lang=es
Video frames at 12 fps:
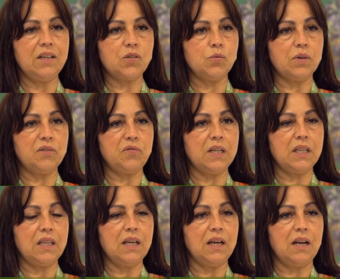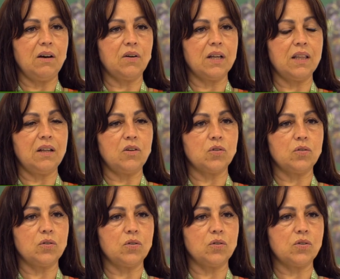Y es un referencia a la hora de
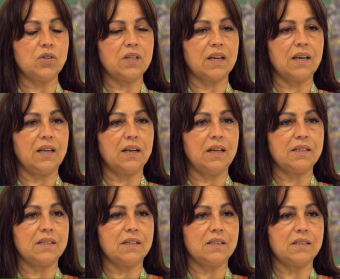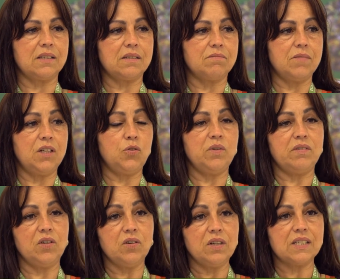nosotros seguir esas
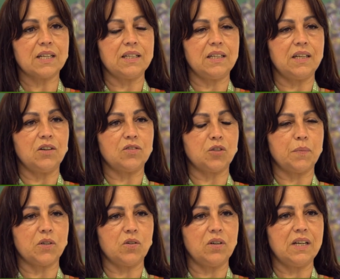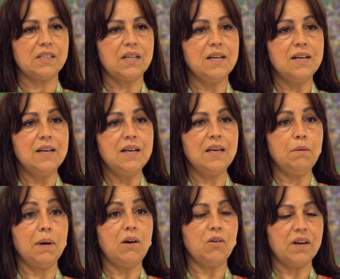intuiciones que tienen otras personas
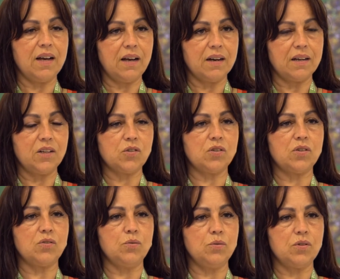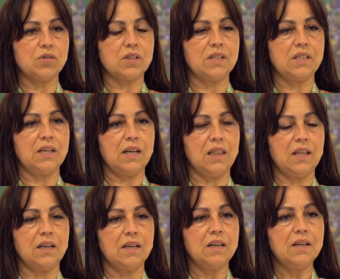y valorar esos estudios que se
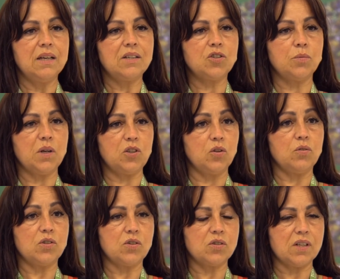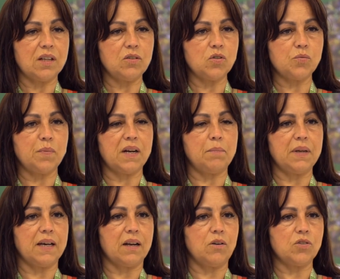hacen, sobre todo esos datos, para
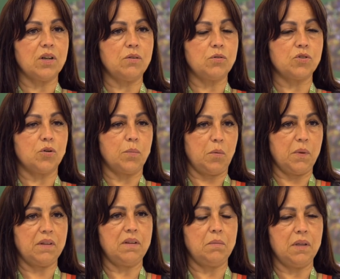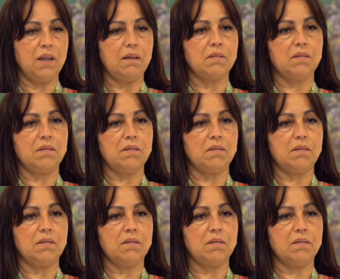aplicarlos a nuestra propia actividad.